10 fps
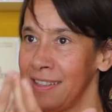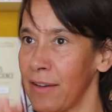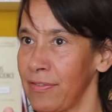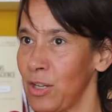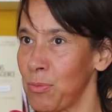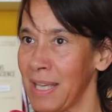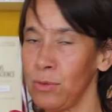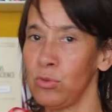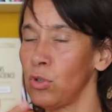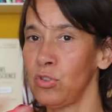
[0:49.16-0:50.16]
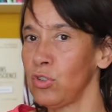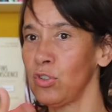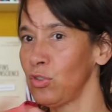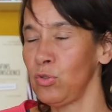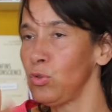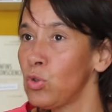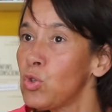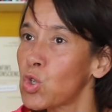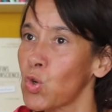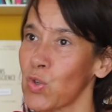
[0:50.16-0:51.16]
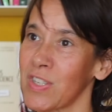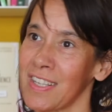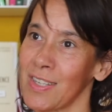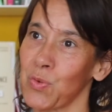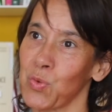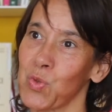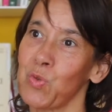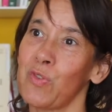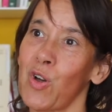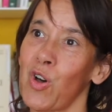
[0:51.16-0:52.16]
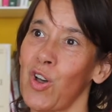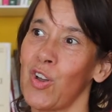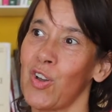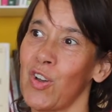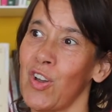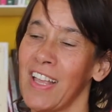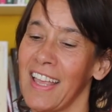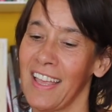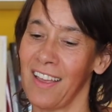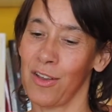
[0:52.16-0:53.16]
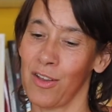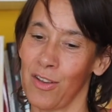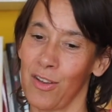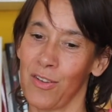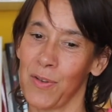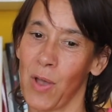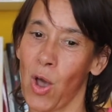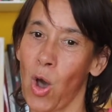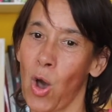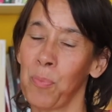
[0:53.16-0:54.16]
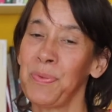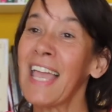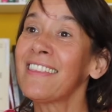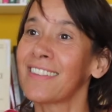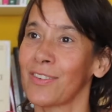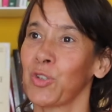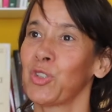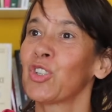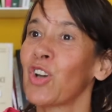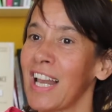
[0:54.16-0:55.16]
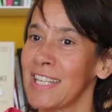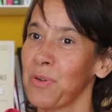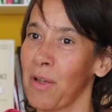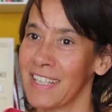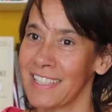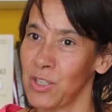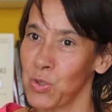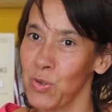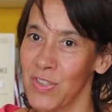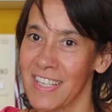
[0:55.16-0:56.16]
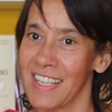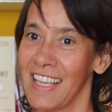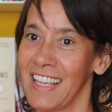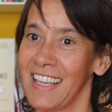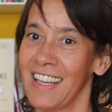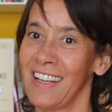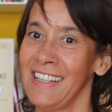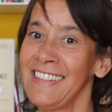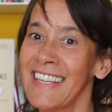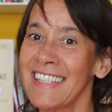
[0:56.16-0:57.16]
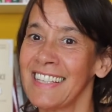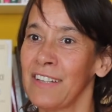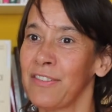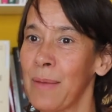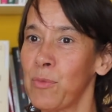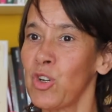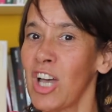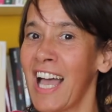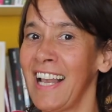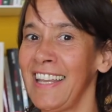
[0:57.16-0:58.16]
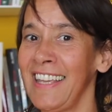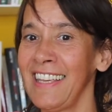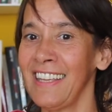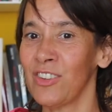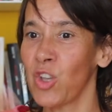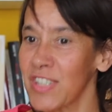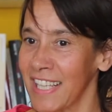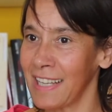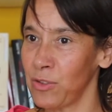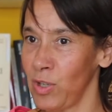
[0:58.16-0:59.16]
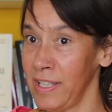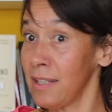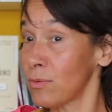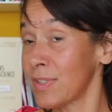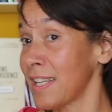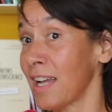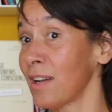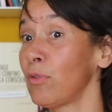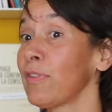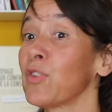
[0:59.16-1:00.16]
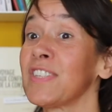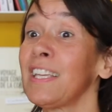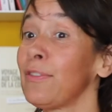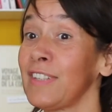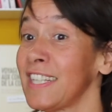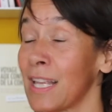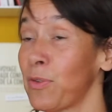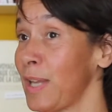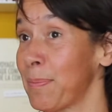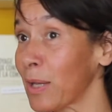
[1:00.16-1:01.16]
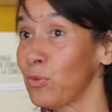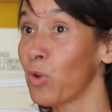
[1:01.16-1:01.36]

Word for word: d'un phénomène ou d'une chose sont souvent euh, en euh, sur notre relation avec cette chose, L'idée, c'était de vraiment aller dans cet atelier. Donc, c'est un conférencier qui fait des ateliers partout